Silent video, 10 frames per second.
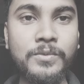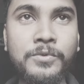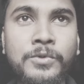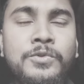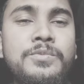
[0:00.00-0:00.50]

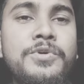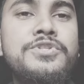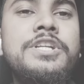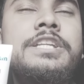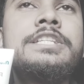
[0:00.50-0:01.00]
করবো নতুন
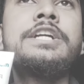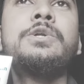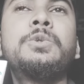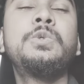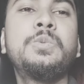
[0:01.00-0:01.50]
বছরে নিজেকে
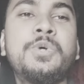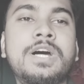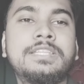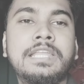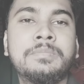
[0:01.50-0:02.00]
নতুন
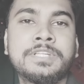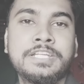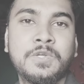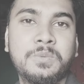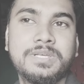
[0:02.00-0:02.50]
উপহার দিলাম
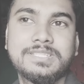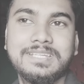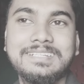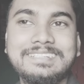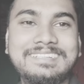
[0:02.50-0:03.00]
টাইটল বাসকে